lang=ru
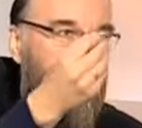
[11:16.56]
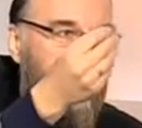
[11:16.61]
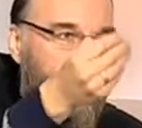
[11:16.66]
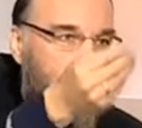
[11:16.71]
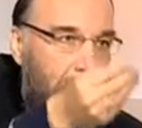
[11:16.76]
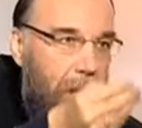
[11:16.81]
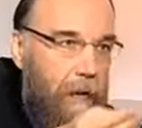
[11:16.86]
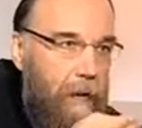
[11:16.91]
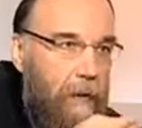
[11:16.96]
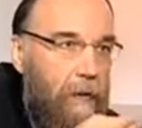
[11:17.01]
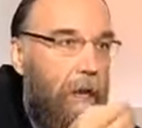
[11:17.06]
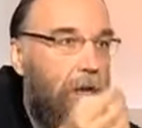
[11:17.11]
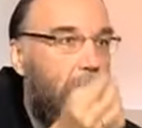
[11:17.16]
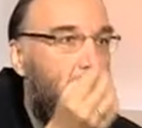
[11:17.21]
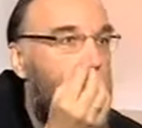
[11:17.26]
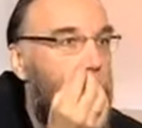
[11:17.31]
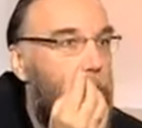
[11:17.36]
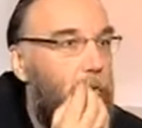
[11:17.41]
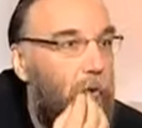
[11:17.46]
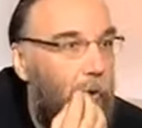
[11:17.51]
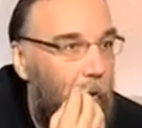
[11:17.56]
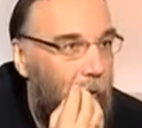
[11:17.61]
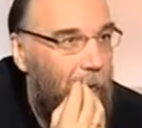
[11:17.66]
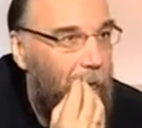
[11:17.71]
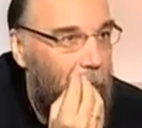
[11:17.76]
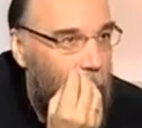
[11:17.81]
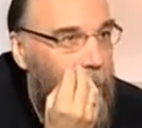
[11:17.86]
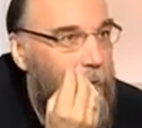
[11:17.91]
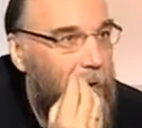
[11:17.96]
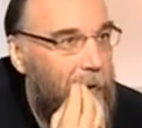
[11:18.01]
дехристианизации.
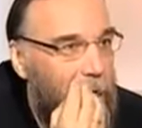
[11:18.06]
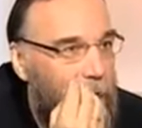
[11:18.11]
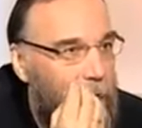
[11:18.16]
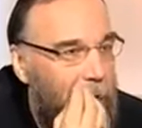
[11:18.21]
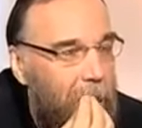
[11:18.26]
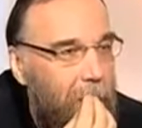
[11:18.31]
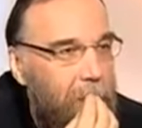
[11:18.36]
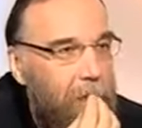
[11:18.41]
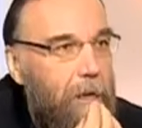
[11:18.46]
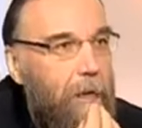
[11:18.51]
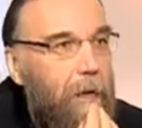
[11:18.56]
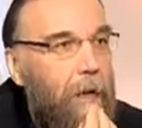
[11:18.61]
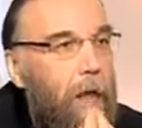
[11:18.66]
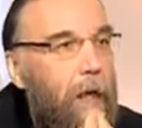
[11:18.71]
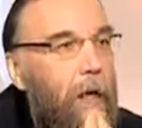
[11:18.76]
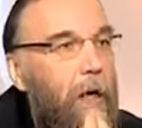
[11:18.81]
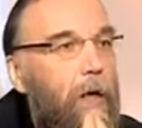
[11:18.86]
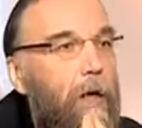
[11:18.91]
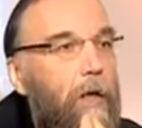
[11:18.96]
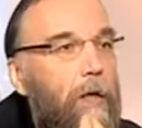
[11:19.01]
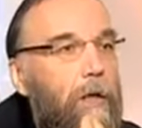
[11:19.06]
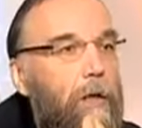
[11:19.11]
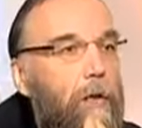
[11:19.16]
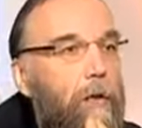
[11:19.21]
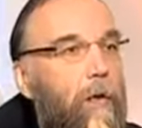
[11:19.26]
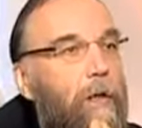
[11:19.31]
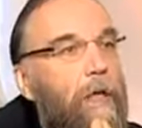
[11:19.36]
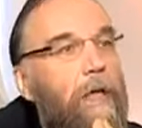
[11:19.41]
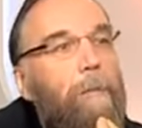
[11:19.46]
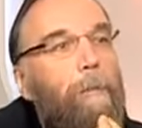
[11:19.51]
Но очень интересно,
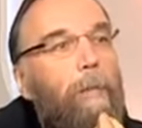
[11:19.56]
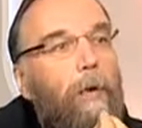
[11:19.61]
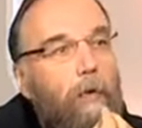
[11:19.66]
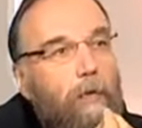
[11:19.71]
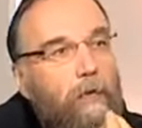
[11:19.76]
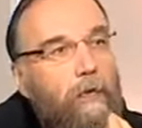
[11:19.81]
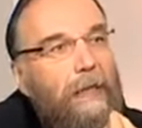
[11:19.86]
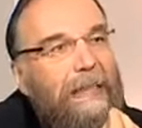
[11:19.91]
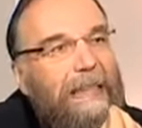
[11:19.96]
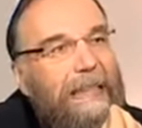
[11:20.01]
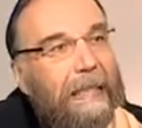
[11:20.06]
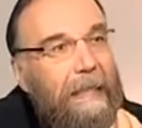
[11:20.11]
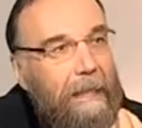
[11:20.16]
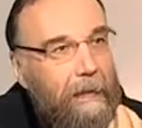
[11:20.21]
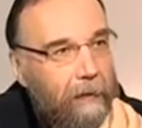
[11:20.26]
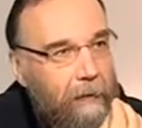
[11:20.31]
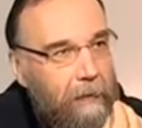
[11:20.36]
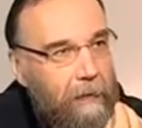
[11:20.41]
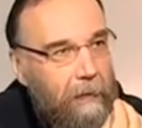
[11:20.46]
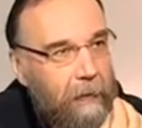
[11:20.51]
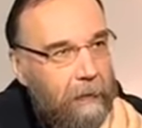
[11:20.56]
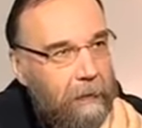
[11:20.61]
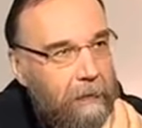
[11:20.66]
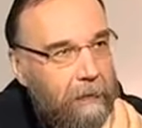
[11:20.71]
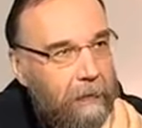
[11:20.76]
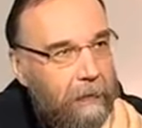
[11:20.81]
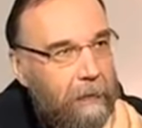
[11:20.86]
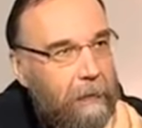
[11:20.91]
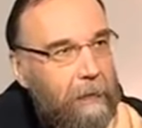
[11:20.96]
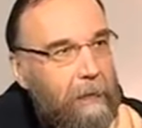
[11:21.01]
что не просто
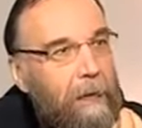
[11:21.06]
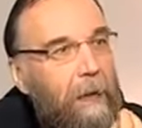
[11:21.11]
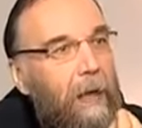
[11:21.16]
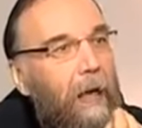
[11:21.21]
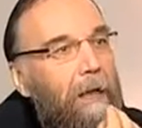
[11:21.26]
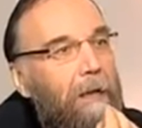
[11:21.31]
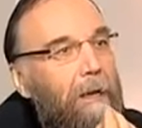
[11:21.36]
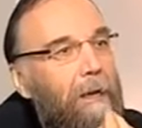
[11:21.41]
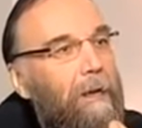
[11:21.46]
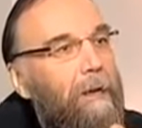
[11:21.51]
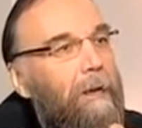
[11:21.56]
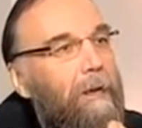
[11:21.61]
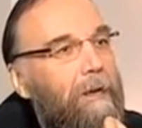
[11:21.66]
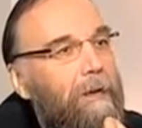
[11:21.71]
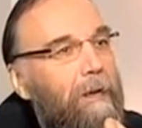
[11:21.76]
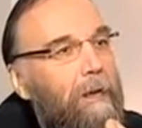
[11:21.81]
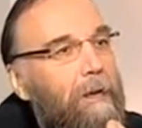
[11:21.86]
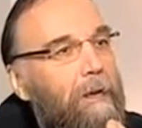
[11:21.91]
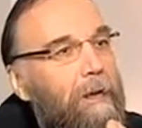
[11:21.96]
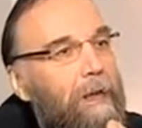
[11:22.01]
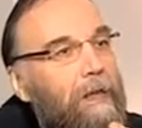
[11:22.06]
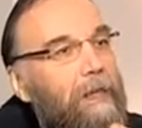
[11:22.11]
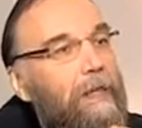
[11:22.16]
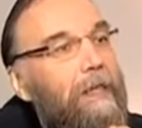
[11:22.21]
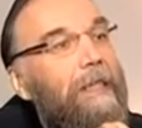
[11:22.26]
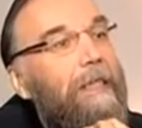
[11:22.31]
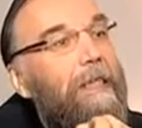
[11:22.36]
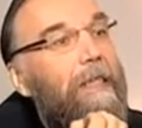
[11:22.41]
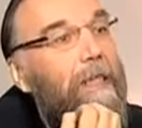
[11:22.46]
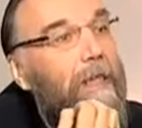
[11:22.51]
дехристианизации, а
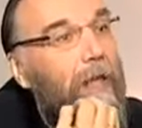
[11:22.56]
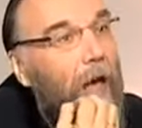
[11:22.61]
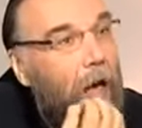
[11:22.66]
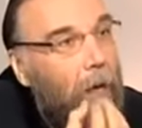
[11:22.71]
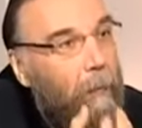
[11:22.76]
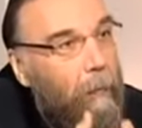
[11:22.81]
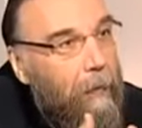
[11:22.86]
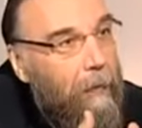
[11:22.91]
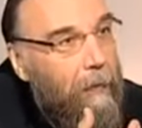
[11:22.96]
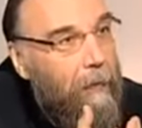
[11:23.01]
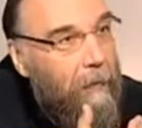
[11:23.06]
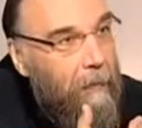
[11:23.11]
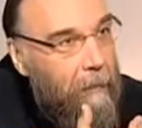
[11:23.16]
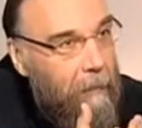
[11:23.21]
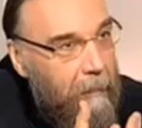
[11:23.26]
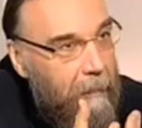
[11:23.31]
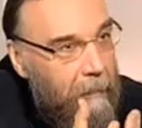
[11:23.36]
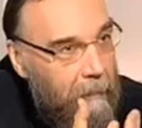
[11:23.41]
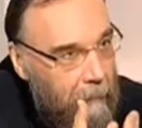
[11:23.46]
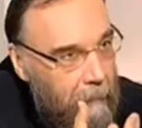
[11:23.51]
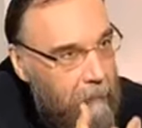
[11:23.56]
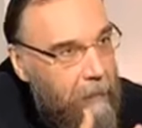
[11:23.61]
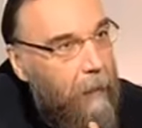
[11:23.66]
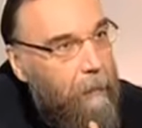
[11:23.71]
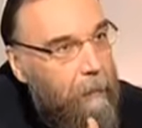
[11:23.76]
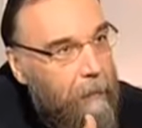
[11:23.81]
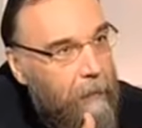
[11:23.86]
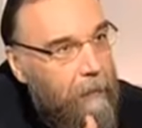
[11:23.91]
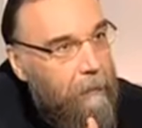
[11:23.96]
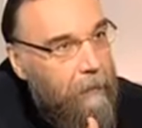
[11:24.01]
дехристианизации западное,
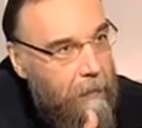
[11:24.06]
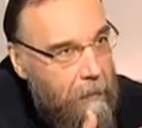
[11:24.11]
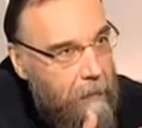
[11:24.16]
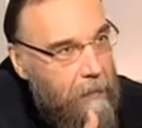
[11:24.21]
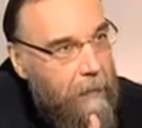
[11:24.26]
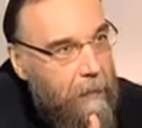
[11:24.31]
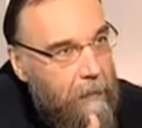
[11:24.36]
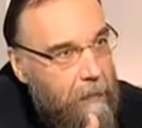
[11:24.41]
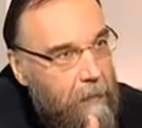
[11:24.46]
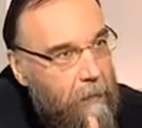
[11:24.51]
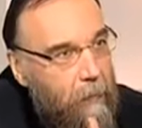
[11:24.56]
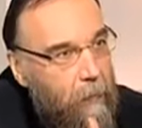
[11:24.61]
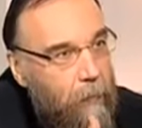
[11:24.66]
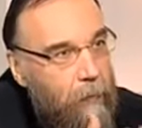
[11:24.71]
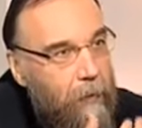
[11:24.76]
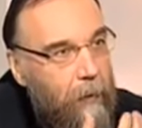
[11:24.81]
западного христианства.